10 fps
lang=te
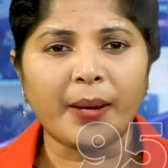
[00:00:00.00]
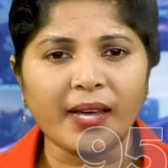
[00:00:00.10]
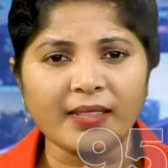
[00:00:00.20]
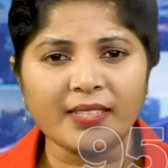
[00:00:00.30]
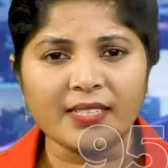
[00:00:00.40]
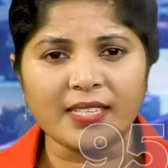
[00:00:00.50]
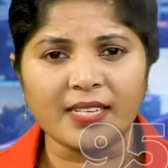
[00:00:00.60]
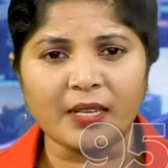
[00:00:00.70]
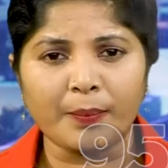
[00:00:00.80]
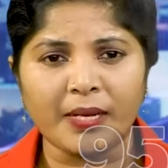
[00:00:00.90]
భారతీయ
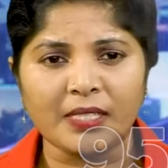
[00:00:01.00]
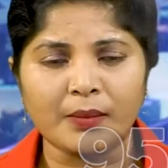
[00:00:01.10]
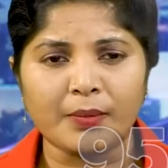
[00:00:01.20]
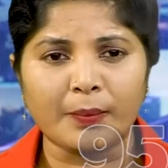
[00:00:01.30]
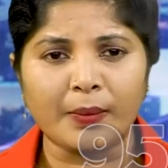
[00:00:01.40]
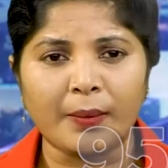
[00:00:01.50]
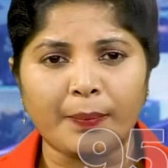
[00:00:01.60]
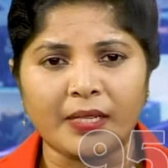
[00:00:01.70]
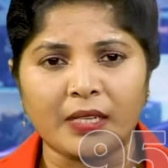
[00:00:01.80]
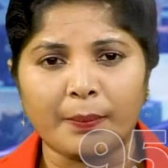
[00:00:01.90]
జనతా పార్టీ
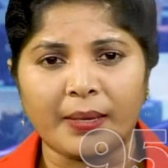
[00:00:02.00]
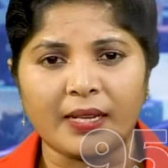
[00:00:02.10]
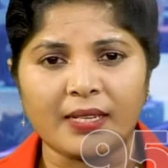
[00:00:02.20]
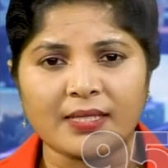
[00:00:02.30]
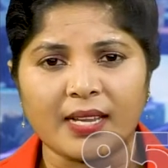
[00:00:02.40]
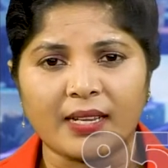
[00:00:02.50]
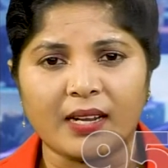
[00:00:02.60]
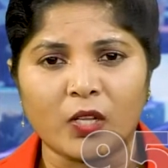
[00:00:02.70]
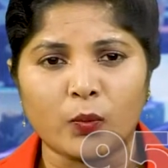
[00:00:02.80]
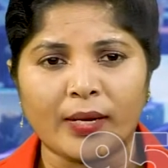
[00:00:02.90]
మెట్పల్లి పట్టణం మండల
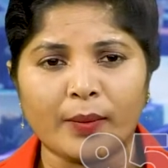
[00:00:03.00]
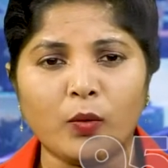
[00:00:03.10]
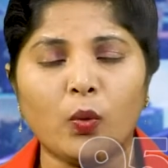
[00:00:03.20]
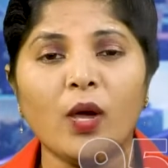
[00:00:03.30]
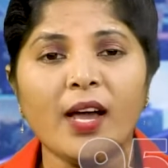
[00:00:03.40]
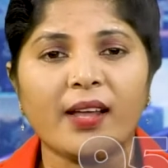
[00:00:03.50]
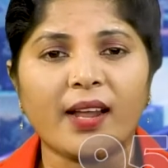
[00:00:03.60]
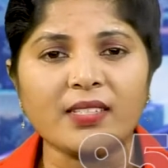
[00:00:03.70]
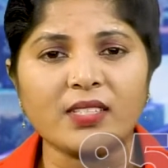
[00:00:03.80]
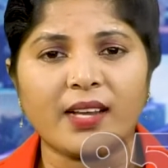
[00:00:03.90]
శాఖ ఆధ్వర్యంలో
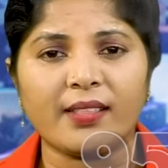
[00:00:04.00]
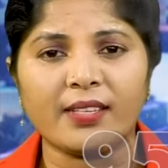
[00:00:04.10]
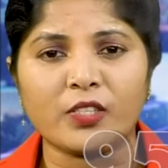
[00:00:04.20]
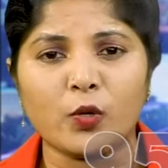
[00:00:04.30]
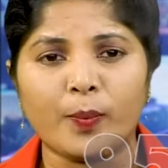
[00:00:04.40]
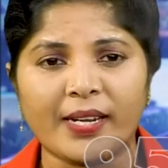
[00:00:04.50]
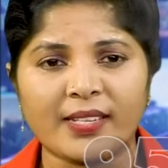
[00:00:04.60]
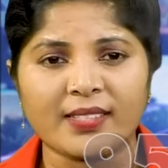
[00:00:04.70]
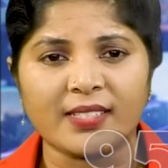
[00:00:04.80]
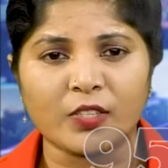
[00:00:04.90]
రాష్ట్ర అధ్యక్షులు
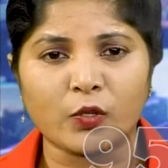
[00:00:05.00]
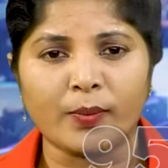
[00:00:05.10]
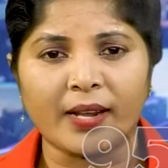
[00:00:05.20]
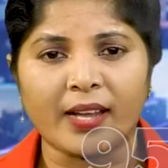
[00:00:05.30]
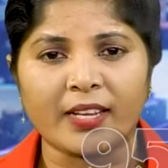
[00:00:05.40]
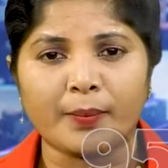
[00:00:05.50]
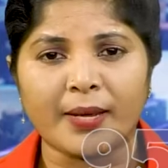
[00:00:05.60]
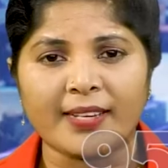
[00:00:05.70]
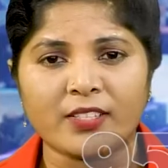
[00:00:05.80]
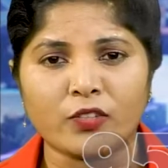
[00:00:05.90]
బండి సంజయ్ కుమార్
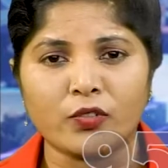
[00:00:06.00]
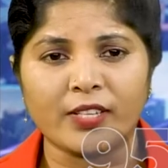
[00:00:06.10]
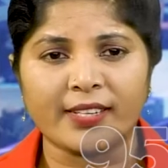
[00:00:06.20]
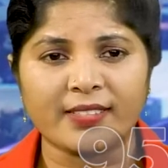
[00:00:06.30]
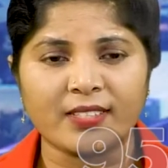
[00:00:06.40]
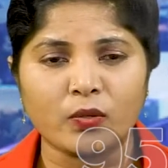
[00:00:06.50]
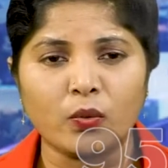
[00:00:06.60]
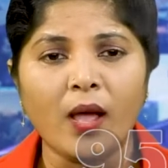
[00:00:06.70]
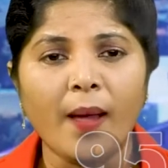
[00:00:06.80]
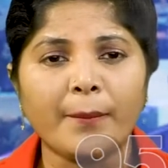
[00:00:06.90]
అక్రమ అరెస్టును
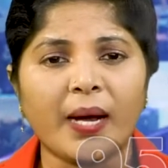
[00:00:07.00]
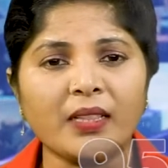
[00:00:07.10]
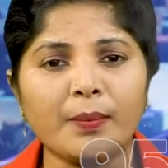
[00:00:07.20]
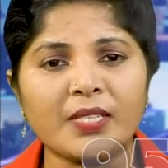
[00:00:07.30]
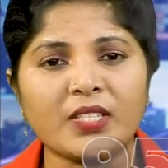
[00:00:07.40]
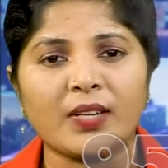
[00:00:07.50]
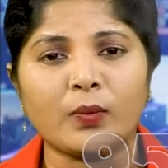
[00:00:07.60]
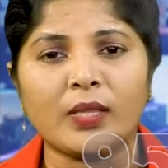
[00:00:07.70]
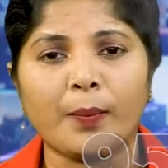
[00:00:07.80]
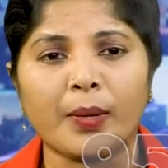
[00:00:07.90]
నిరసిస్తూ పాత
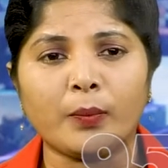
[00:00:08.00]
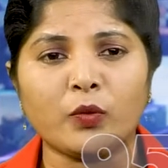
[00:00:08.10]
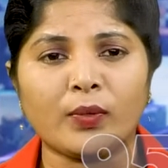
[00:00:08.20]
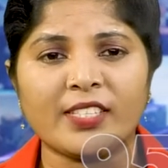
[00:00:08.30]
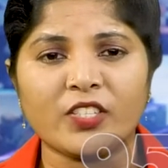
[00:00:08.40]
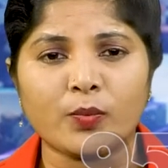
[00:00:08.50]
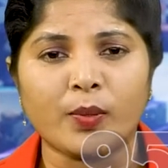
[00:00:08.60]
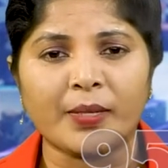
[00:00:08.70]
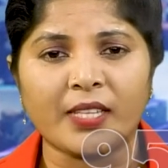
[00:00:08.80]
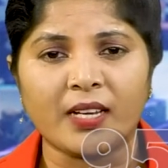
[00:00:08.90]
బస్టాండ్ వద్ద ప్రభుత్వ
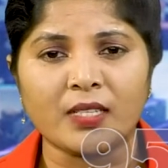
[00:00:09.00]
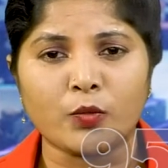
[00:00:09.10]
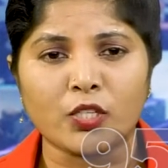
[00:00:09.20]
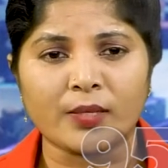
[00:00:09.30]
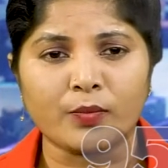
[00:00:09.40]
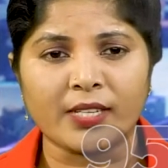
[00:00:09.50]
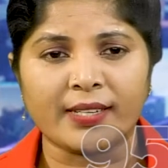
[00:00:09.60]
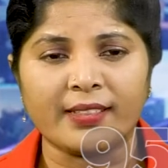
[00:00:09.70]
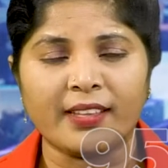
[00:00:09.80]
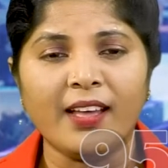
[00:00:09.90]
దిష్టిబొమ్మ దహనం చేయడం
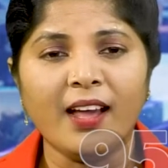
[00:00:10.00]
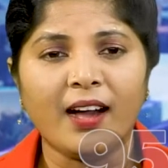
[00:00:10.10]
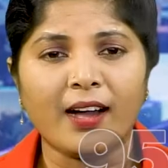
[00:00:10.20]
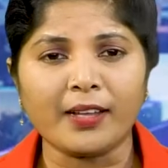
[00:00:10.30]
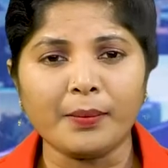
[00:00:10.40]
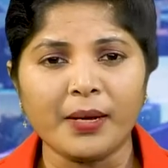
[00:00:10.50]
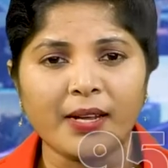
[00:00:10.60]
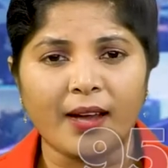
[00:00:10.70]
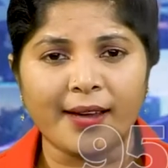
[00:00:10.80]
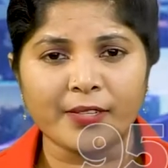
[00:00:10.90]
జరిగింది
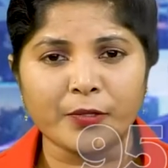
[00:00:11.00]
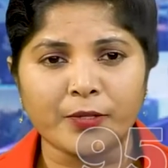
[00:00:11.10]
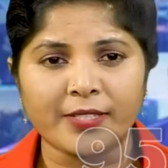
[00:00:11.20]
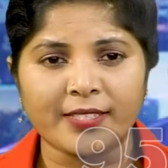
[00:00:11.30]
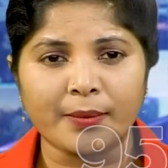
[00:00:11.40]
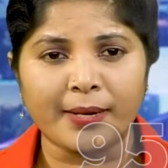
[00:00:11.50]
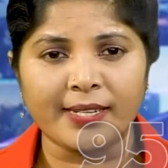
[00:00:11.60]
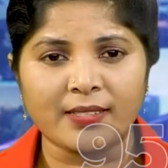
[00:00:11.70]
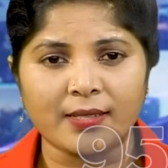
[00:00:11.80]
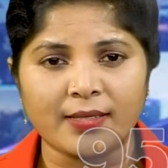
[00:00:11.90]
అక్రమంగా అరెస్టు చేసిన
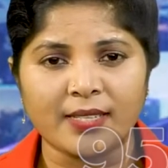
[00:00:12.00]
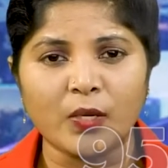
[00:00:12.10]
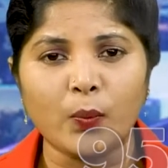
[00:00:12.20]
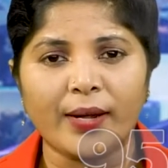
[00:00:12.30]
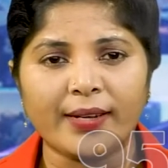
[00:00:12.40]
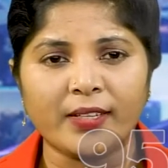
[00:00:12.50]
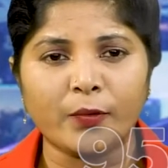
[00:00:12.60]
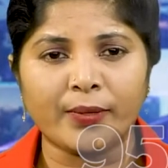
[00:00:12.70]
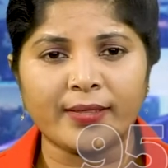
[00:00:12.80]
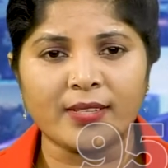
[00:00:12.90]
బండి సంజయ్ ని
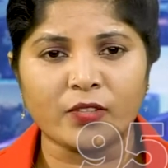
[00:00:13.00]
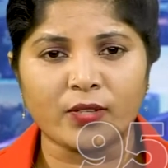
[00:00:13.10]
వెంటనే విడుదల